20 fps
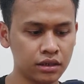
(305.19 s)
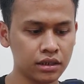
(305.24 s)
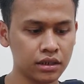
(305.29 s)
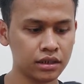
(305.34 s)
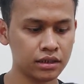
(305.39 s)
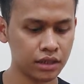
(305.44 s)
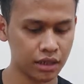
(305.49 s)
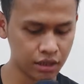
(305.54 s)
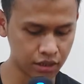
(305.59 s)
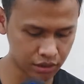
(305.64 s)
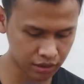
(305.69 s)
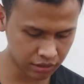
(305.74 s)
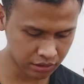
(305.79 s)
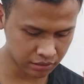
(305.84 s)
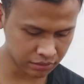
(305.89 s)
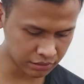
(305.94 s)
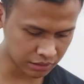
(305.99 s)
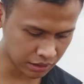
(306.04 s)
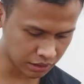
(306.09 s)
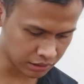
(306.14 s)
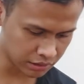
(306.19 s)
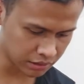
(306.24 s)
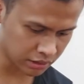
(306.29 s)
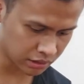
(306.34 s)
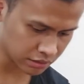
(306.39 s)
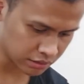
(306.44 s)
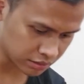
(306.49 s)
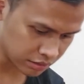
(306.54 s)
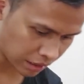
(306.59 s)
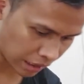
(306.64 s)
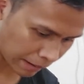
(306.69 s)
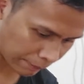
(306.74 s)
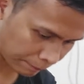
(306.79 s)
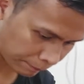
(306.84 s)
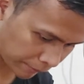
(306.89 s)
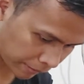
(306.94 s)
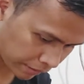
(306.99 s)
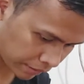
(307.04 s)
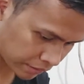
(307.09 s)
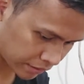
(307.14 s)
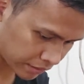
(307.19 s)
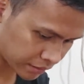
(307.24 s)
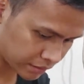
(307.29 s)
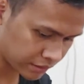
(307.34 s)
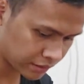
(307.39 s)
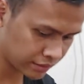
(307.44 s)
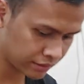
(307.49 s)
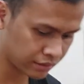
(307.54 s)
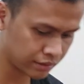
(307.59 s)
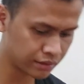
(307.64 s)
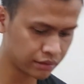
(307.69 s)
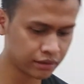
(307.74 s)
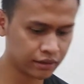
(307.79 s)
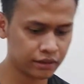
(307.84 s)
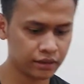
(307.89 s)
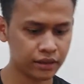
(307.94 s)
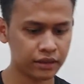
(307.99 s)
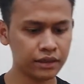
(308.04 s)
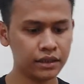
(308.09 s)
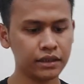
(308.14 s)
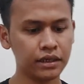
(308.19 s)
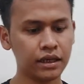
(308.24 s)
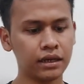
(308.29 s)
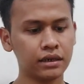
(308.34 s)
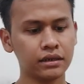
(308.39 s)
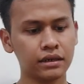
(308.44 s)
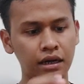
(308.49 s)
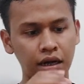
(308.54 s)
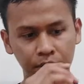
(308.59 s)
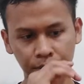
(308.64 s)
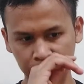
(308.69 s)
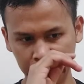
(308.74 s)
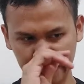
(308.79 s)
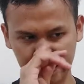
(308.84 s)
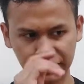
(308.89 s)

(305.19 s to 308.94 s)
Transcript: kita cari yang ke HP ini yang ke HP